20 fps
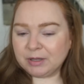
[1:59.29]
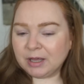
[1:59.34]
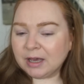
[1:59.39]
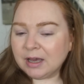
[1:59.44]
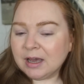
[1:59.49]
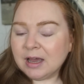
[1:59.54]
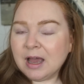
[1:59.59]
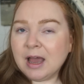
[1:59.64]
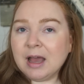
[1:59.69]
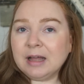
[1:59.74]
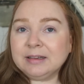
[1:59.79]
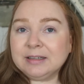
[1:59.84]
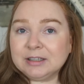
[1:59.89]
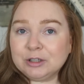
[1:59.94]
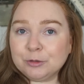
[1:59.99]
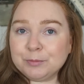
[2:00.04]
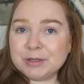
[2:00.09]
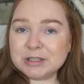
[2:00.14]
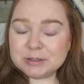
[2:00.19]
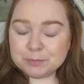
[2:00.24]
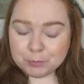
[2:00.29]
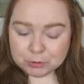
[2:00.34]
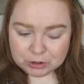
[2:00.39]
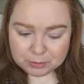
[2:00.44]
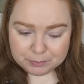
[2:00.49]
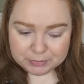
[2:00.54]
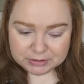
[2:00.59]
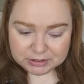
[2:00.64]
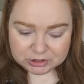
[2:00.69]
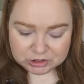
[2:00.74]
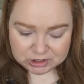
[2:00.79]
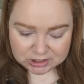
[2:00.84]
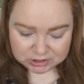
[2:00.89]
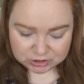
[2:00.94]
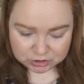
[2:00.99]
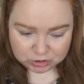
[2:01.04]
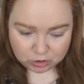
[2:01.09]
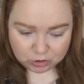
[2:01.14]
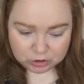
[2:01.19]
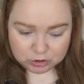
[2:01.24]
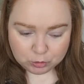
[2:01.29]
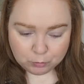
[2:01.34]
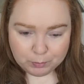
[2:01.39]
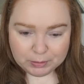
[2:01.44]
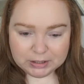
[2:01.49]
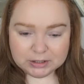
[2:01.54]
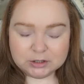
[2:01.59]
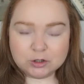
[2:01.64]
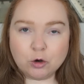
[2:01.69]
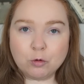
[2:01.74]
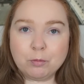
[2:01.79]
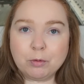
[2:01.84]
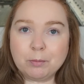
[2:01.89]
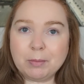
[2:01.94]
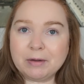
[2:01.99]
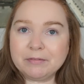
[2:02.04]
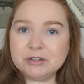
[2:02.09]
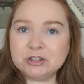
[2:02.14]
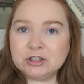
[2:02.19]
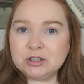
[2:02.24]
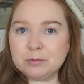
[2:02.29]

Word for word: mnie, natomiast potem będę chciała się trochę tą paletką pobawić,